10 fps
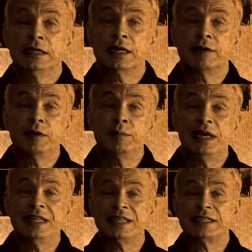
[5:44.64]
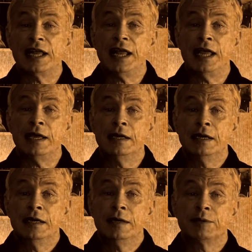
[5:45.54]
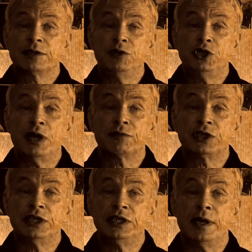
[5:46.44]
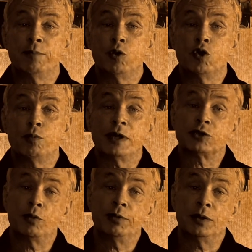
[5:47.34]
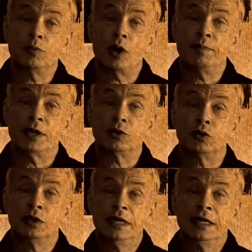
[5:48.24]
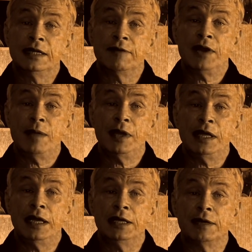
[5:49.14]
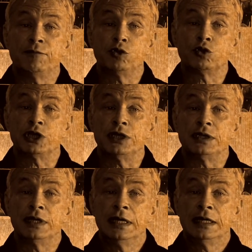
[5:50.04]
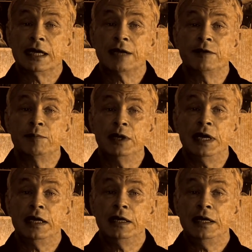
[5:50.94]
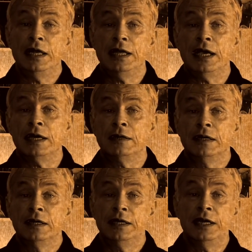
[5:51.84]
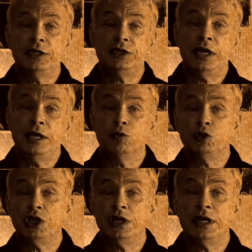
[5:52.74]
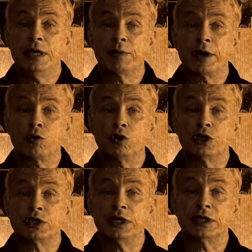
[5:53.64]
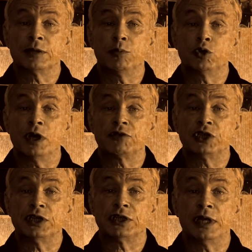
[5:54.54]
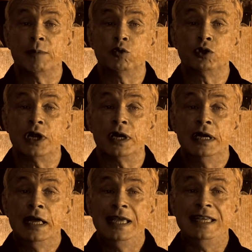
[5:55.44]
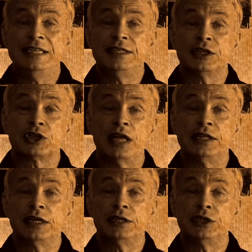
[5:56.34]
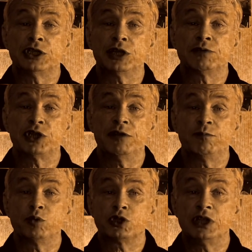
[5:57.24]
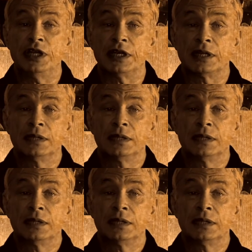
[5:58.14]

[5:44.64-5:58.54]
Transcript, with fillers: Таковы были Назареи – посвящавшиеся Богу по особенному обету, на время или на всю жизнь. Таковы были Илья, Елисей и ученики пророческие, соблюдавшие целомудрие и нестяжательность, и жившие в пустынях.